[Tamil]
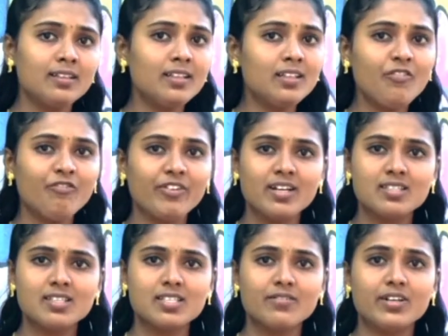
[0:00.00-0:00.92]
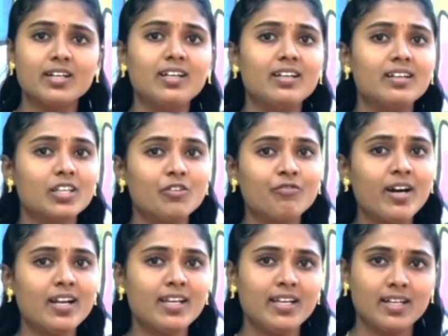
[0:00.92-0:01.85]
திருத்தந்தை பிரான்சிஸ் அவர்கள்
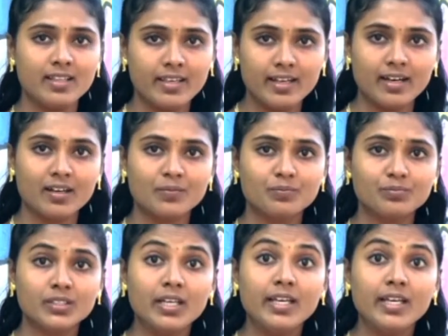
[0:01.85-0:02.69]
இவ்வாறு எழுதுகிறார்